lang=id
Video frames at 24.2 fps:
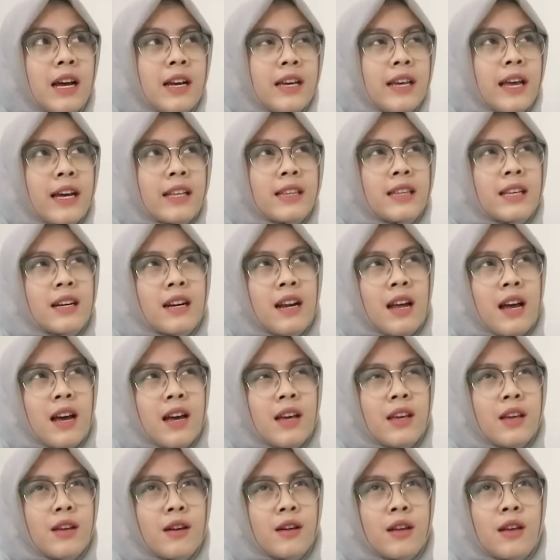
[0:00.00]
Nah, yang
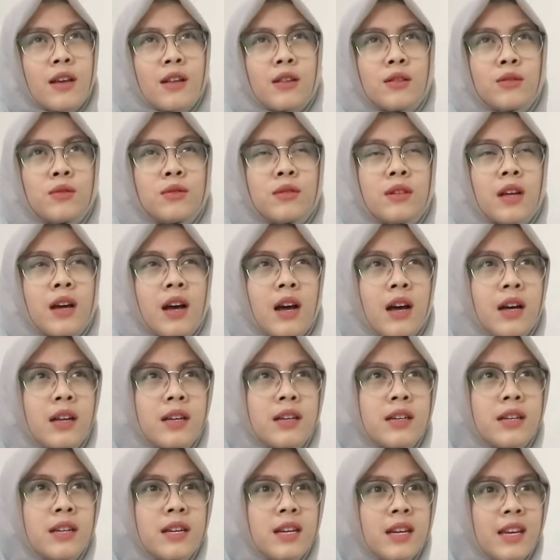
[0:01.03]
terakhir itu
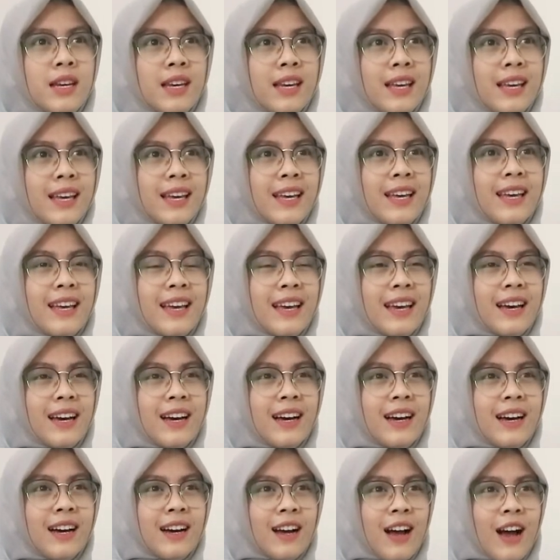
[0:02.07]
tadi
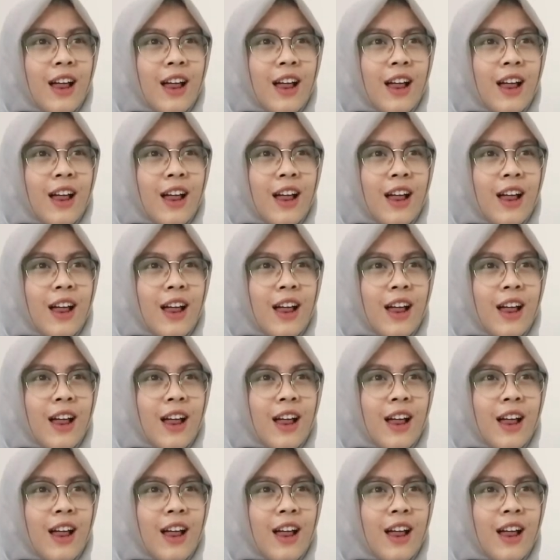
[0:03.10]
e,